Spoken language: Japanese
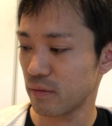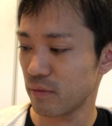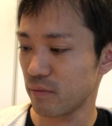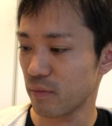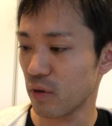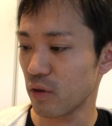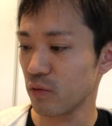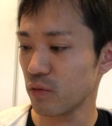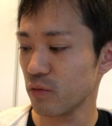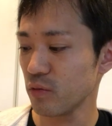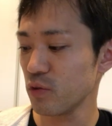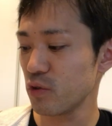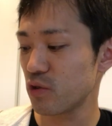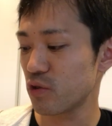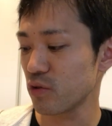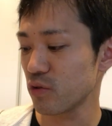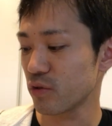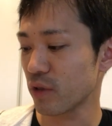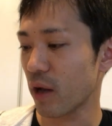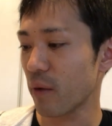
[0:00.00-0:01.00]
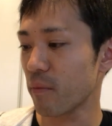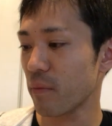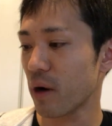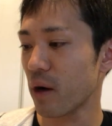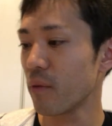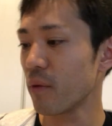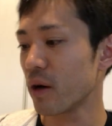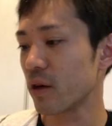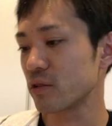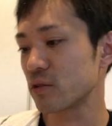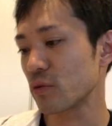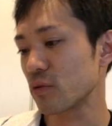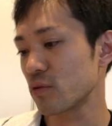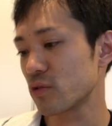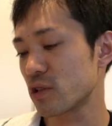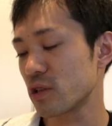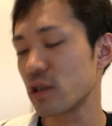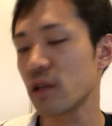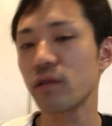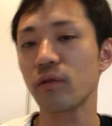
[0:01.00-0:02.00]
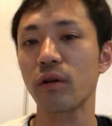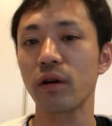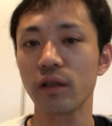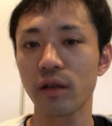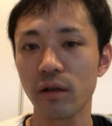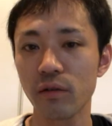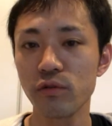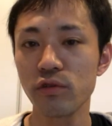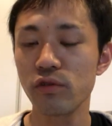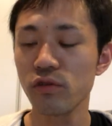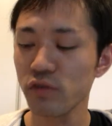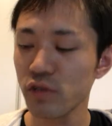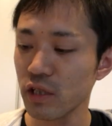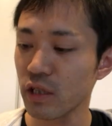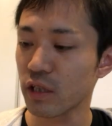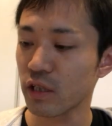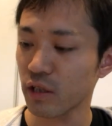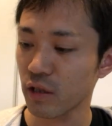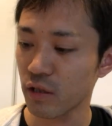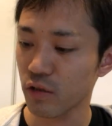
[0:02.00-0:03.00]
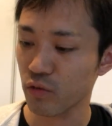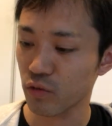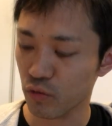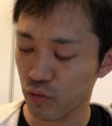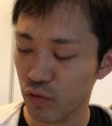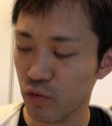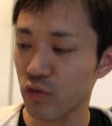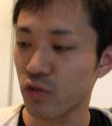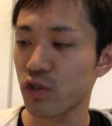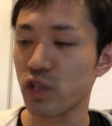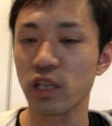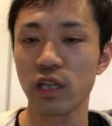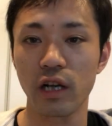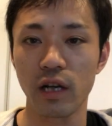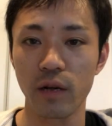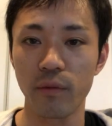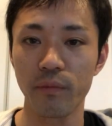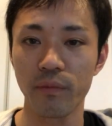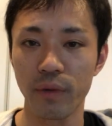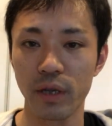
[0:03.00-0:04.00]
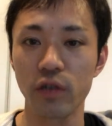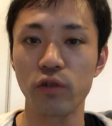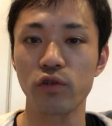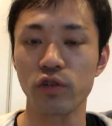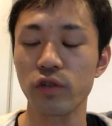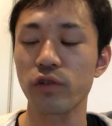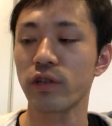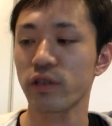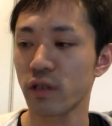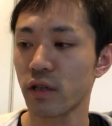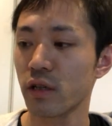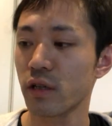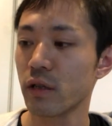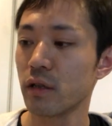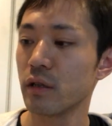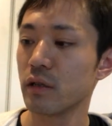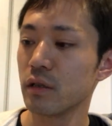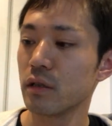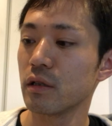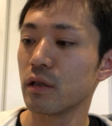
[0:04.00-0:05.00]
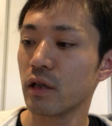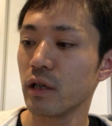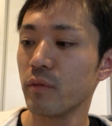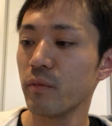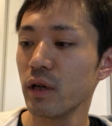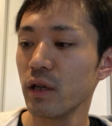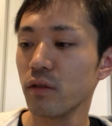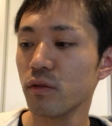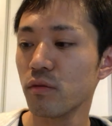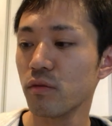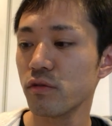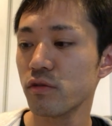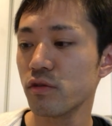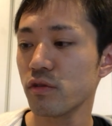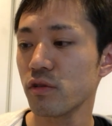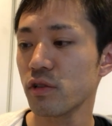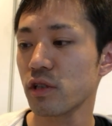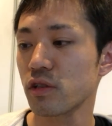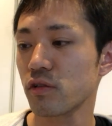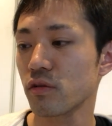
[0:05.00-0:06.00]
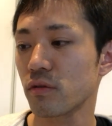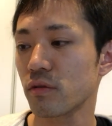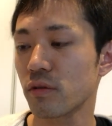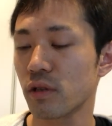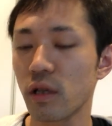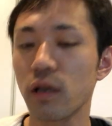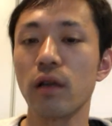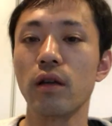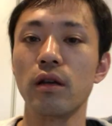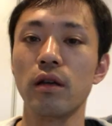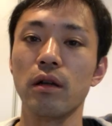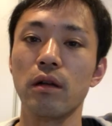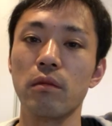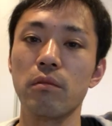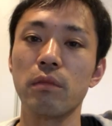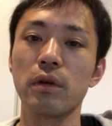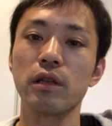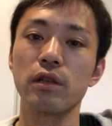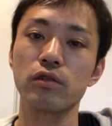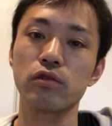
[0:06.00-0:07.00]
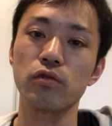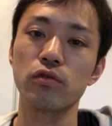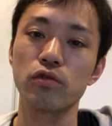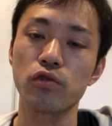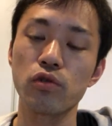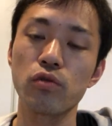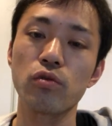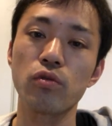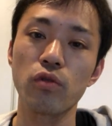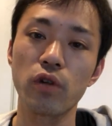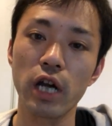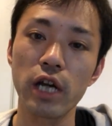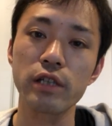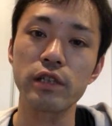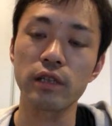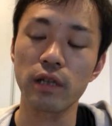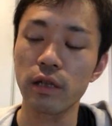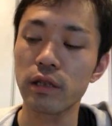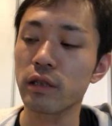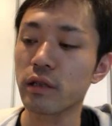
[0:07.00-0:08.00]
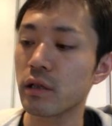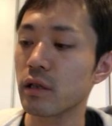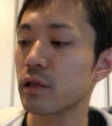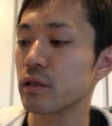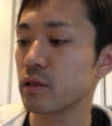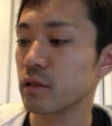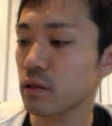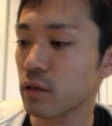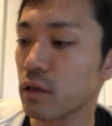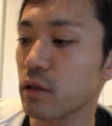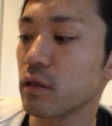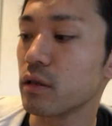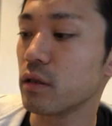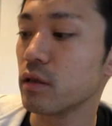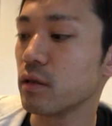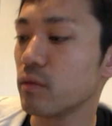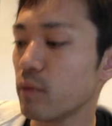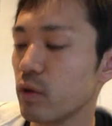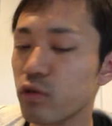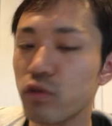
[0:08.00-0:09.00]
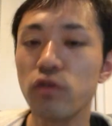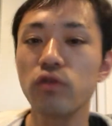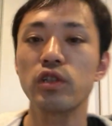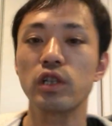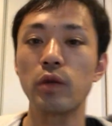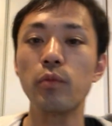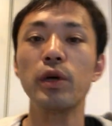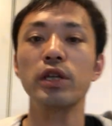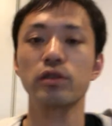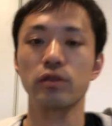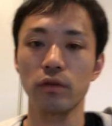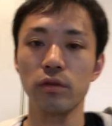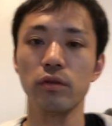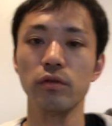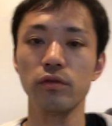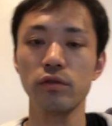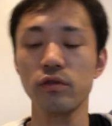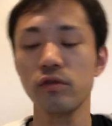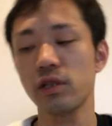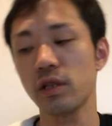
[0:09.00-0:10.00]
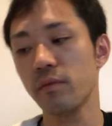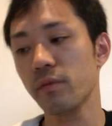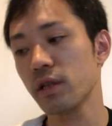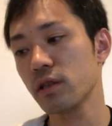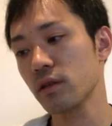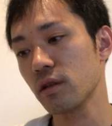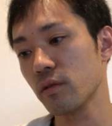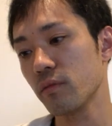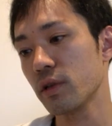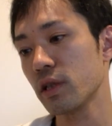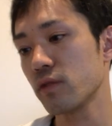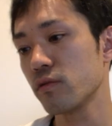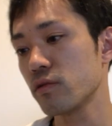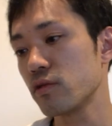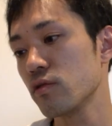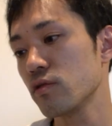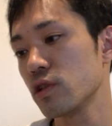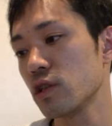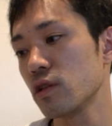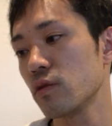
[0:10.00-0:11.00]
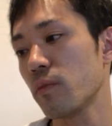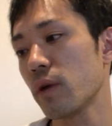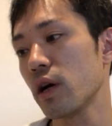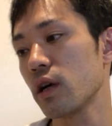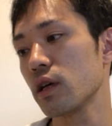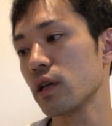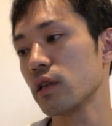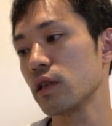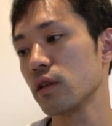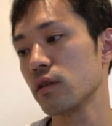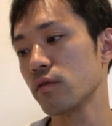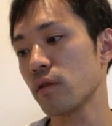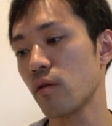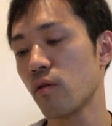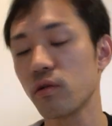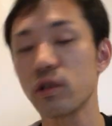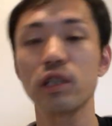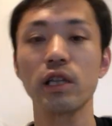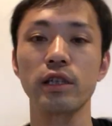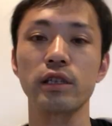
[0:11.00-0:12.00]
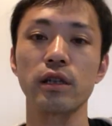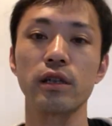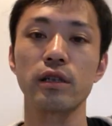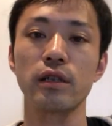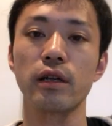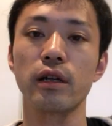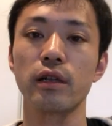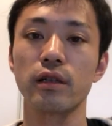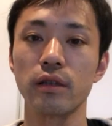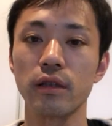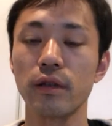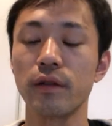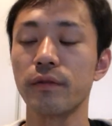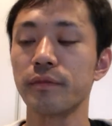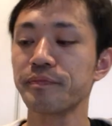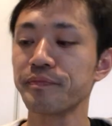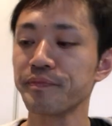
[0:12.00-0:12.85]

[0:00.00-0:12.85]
まあ、宇宙ナンバーワンそのうち出るのかな宇宙人来たらちょっと宇宙人から勉強してください今のところ宇宙人ちょっとねまだちょっと情報開示されてないですから、まあ、宇宙人いますよ宇宙人いますけどまだ宇宙人のマーケティングは本に出されてないんで。